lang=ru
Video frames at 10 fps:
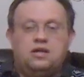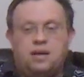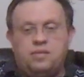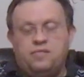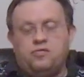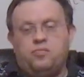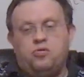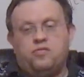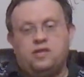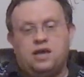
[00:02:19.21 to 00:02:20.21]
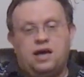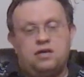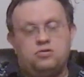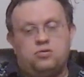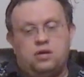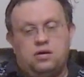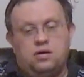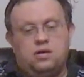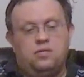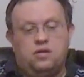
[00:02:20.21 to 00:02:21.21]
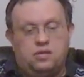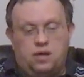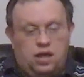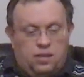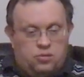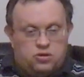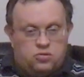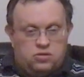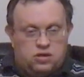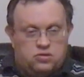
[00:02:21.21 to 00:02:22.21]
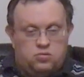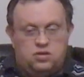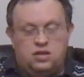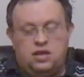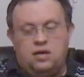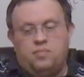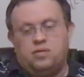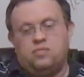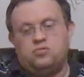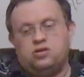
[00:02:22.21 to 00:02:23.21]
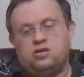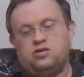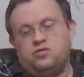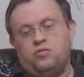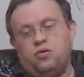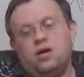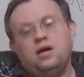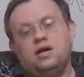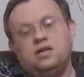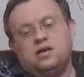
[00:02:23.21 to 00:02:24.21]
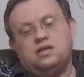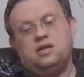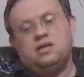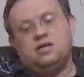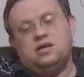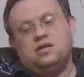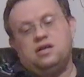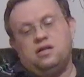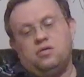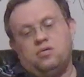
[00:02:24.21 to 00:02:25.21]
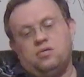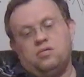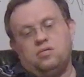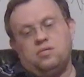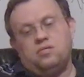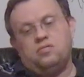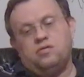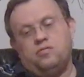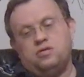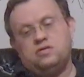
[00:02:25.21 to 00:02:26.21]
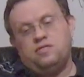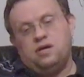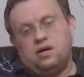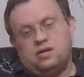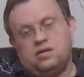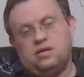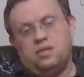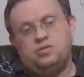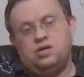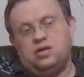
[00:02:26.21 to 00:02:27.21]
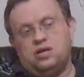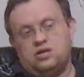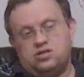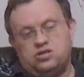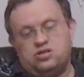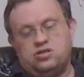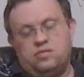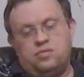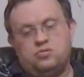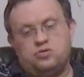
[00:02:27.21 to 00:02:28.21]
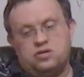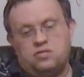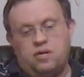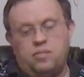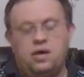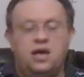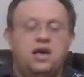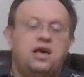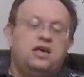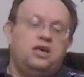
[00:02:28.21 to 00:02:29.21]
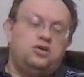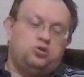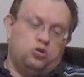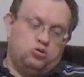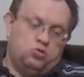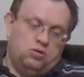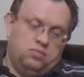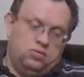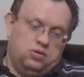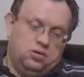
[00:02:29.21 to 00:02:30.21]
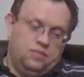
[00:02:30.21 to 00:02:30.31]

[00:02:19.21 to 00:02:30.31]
Там и вот будет вот такая зона, и это, она больше всего интересует детей, потому что это живое тактиль, тактильное удовольствие от общения с живыми существами. И еще что-нибудь.